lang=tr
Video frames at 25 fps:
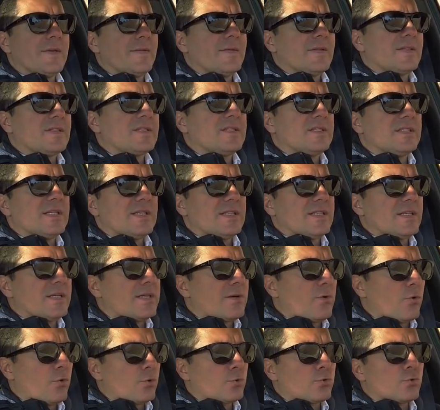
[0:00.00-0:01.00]
Evet
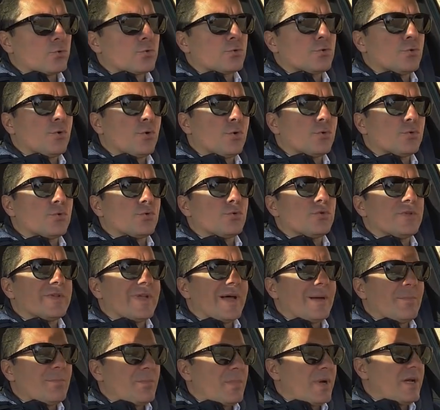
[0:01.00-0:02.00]
7 koltuklu
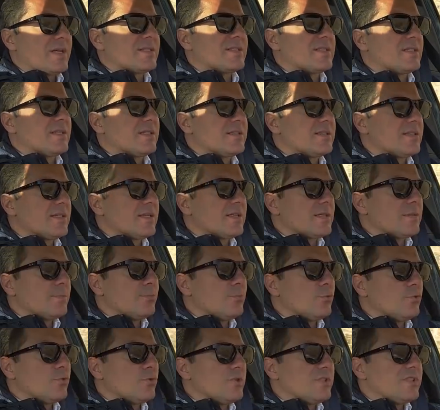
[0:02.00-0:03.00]
olduğundan bahsettik.
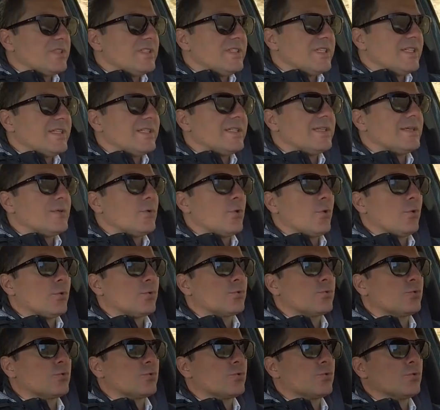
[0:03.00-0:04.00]
Bu 7
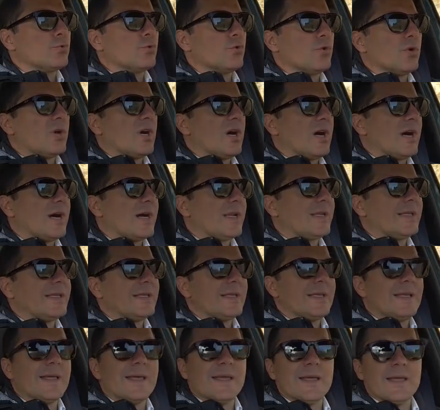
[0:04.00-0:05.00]
koltuklu
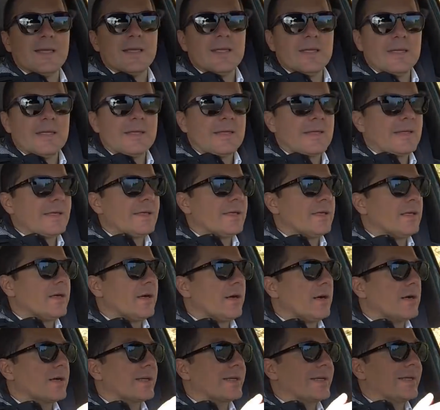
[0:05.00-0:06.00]
haliyle e,
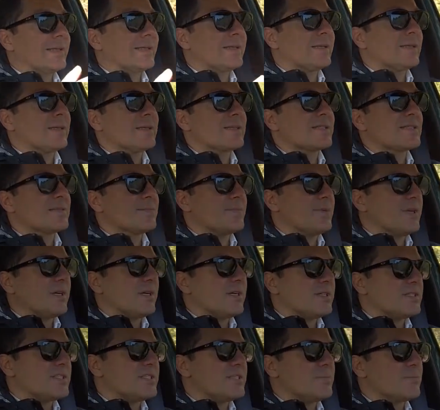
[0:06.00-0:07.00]
arkada nasıl bir
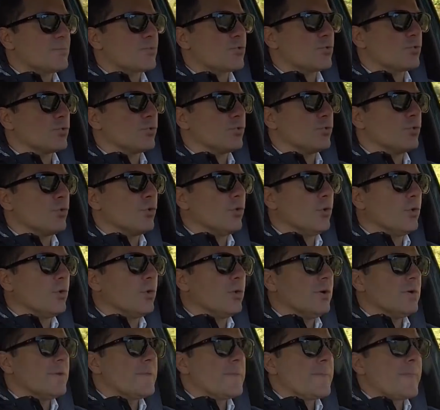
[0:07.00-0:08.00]
hacim sunuyor?
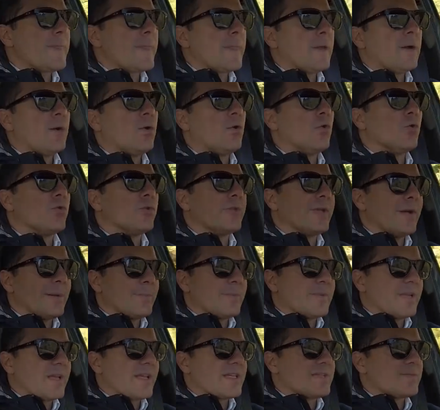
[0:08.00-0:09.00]

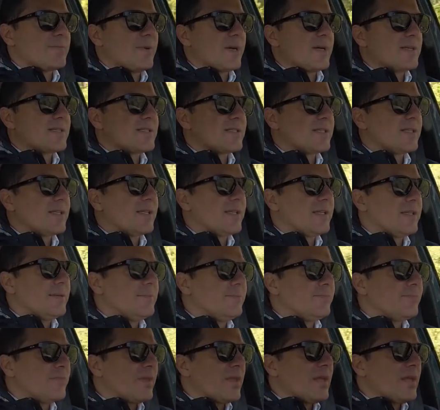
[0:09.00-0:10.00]
Ondan biraz bahsedelim.